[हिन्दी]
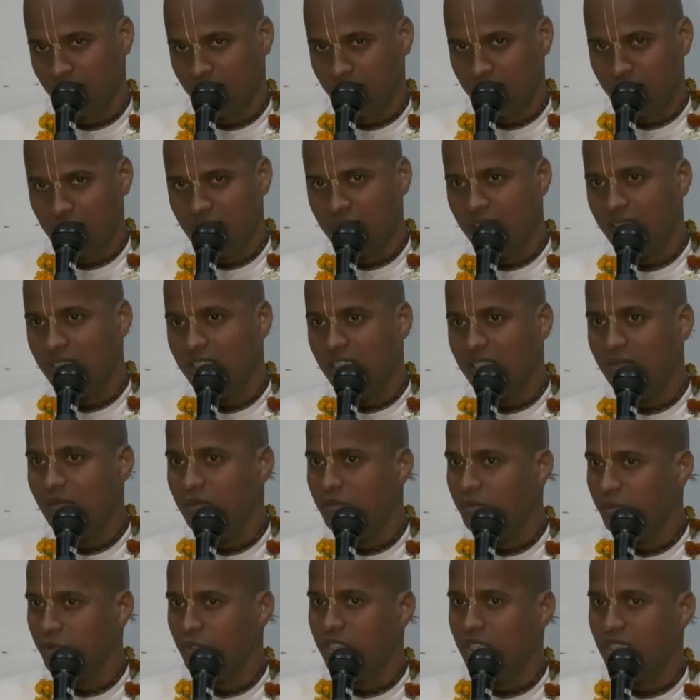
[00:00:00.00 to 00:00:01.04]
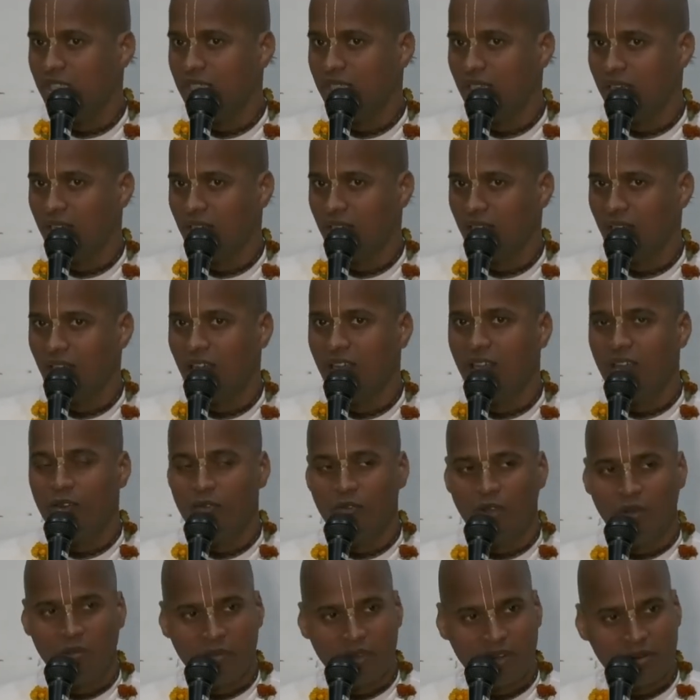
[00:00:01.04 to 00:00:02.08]
किसी से भी पूछ लें अगर
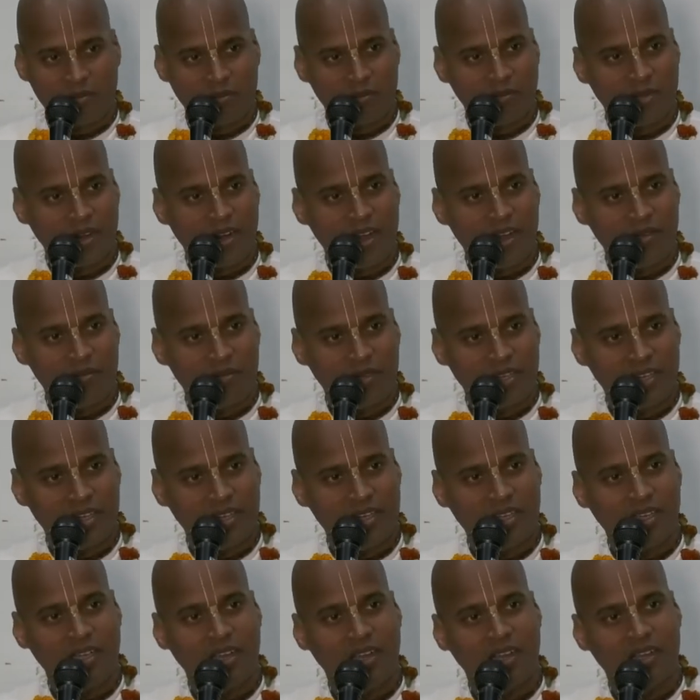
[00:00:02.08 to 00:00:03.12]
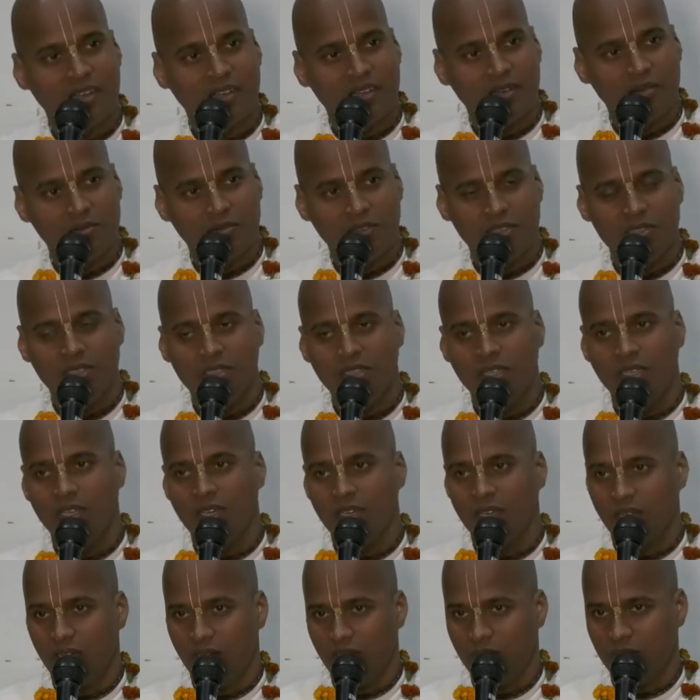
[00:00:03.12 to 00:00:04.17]
वह परंपरा में है अगर वह
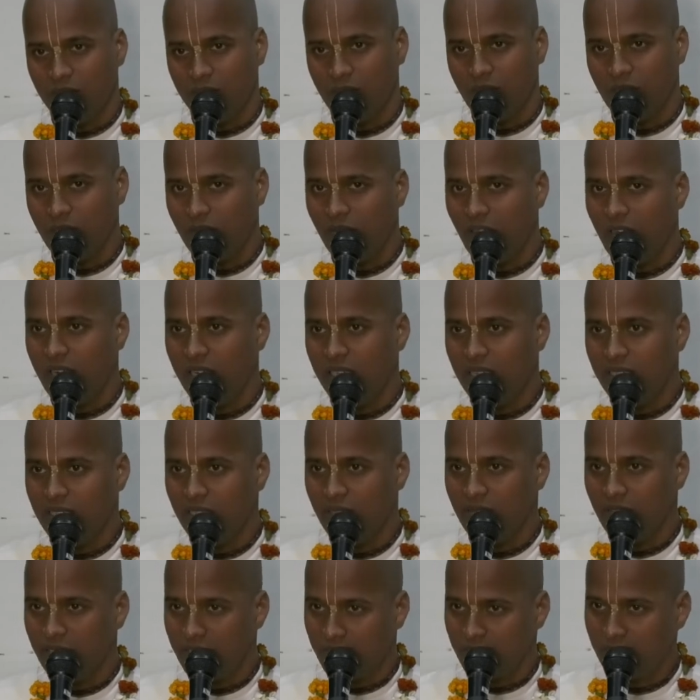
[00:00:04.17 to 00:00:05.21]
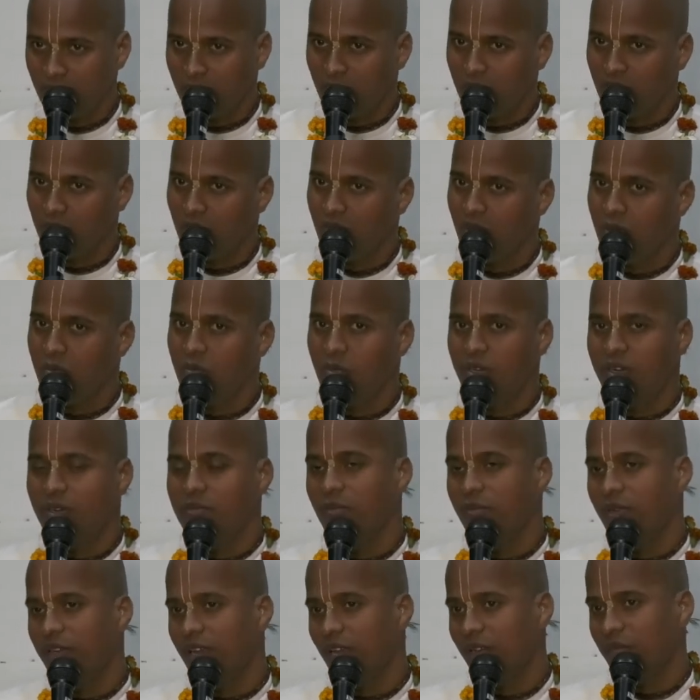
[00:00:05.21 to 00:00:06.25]
भगवान के वैष्णव
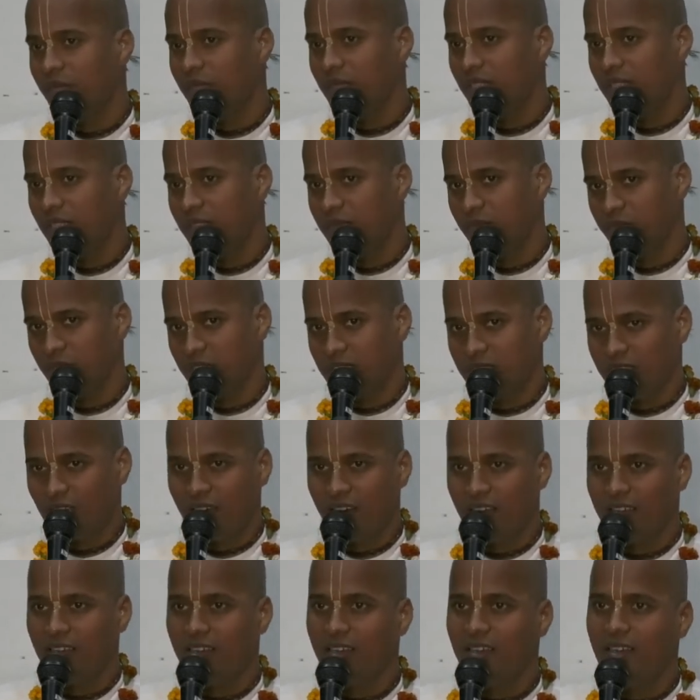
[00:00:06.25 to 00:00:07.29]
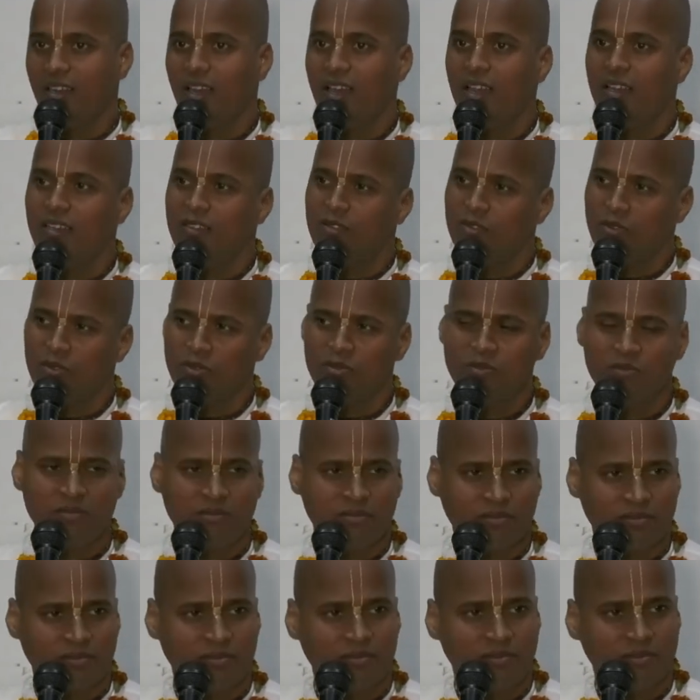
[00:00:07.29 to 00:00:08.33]
परंपरा में प्रचार कर रहा है तो
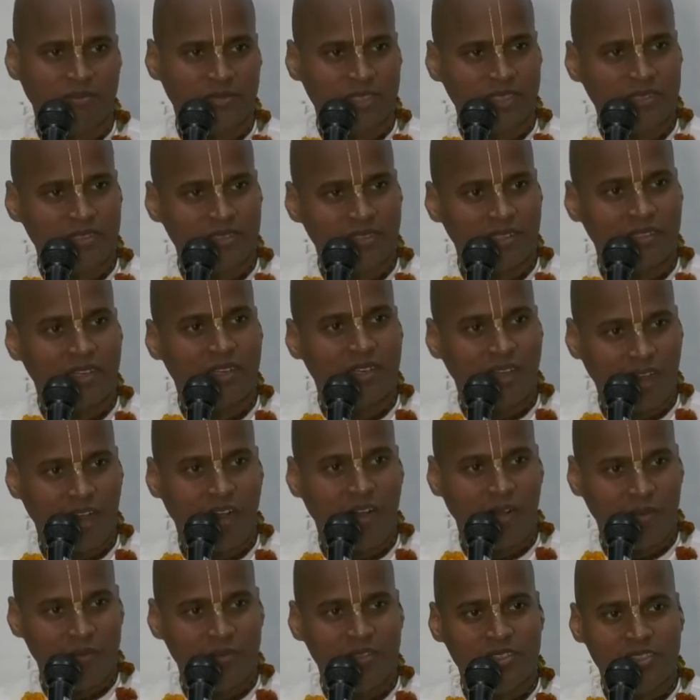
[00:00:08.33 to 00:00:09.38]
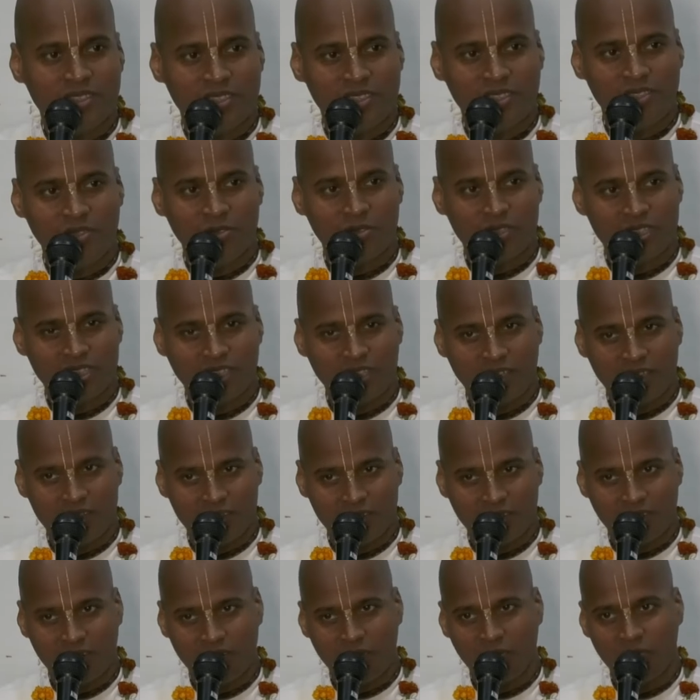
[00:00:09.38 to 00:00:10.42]
फिर ऑब्वियसली उसके
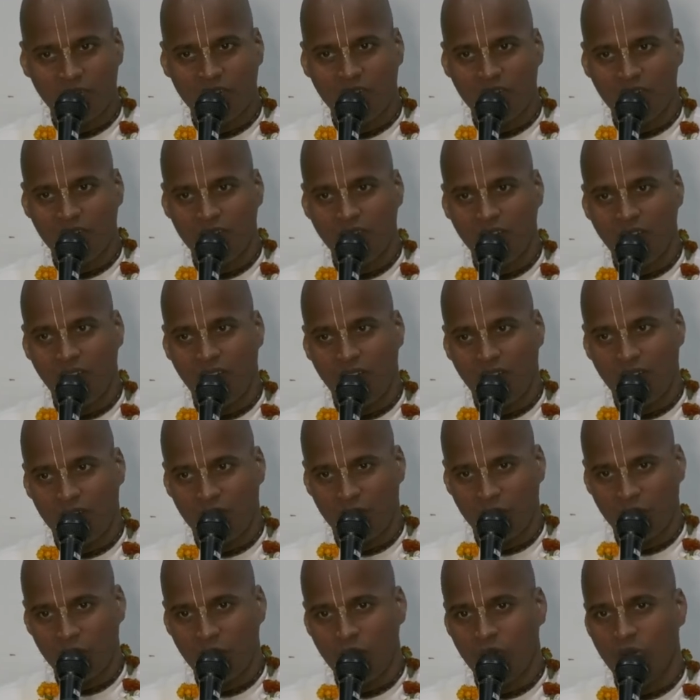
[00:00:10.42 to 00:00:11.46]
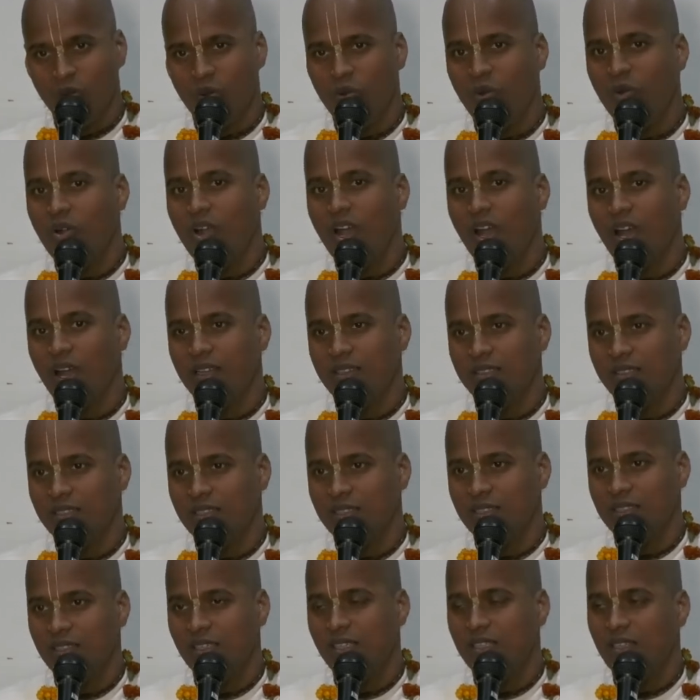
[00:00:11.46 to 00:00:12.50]
अंदर वह गुण होगा
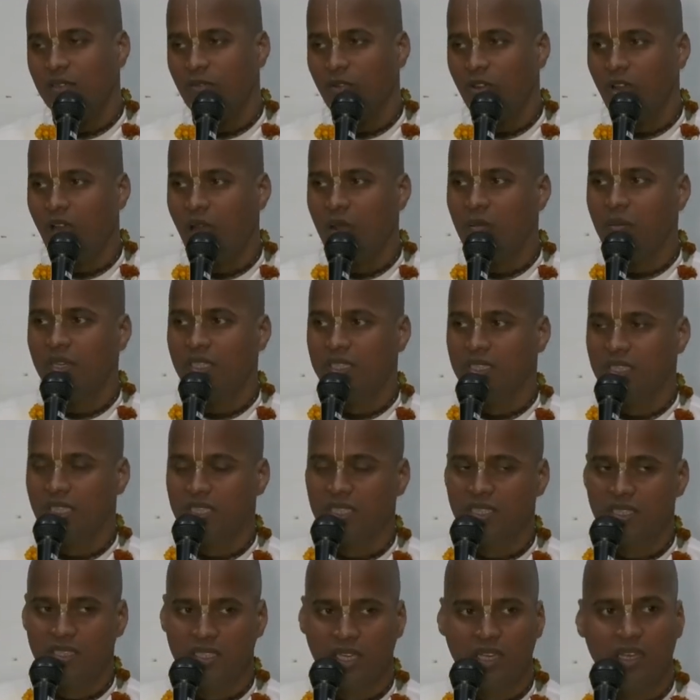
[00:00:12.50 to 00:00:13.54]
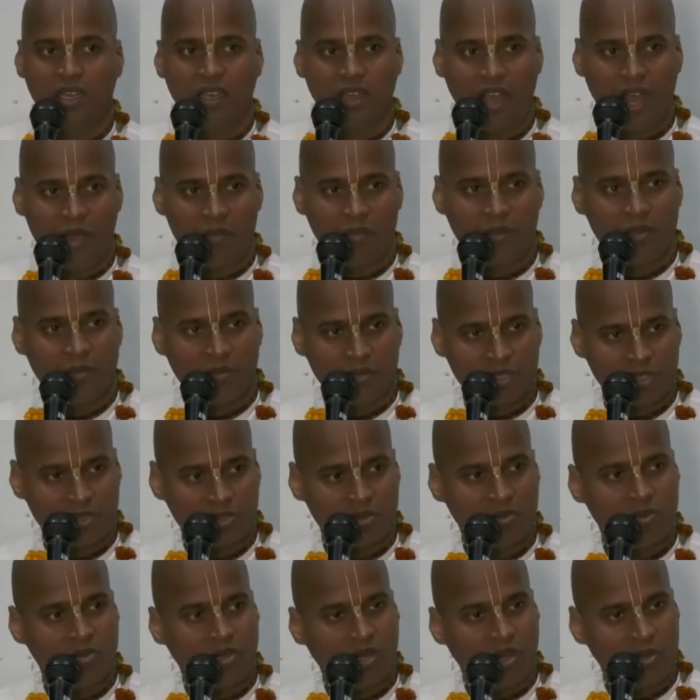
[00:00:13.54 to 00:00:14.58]
जिसके लिए वह आपके संशय आपके
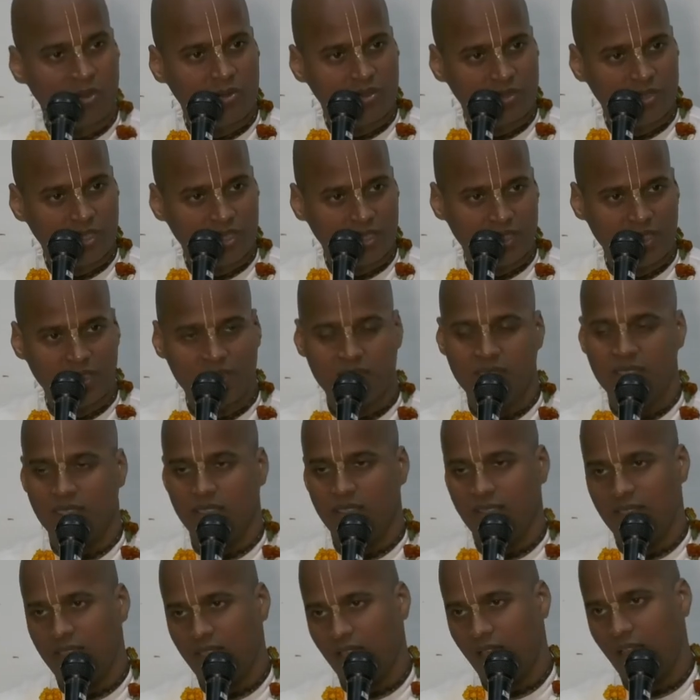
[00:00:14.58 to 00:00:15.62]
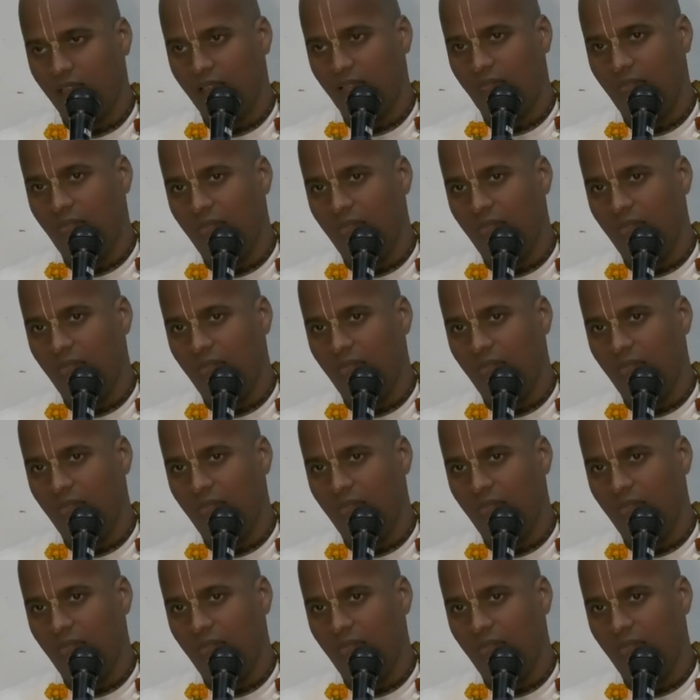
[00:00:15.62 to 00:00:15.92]
प्रश्नों का उत्तर दे सकता है